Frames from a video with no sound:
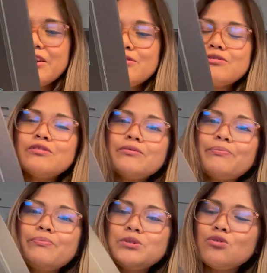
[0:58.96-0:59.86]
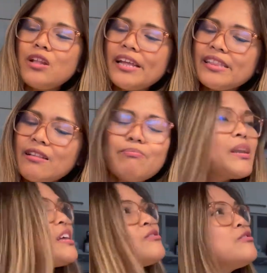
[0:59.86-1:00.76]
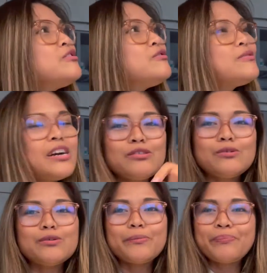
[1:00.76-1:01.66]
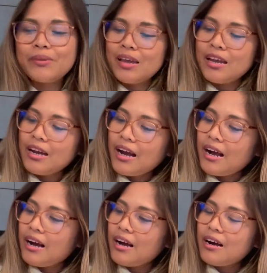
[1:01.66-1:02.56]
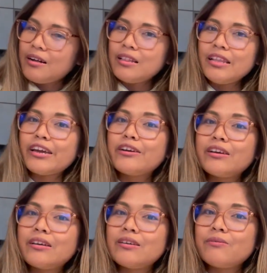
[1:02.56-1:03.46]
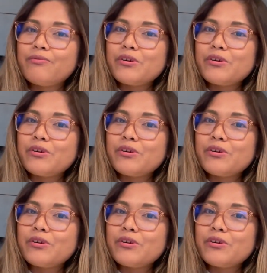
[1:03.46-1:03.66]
yung sulatan pala to yung ano. Uh, like, for